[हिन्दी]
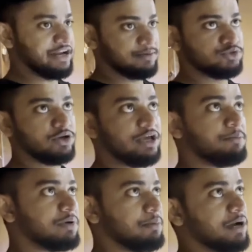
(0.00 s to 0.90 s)
लाइनअप जो
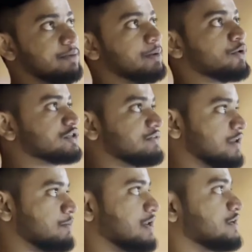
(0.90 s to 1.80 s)
है मल्टीपल प्रोडक्ट्स
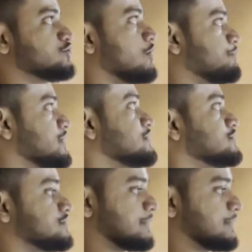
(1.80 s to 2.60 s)
अवेलेबल है शॉप में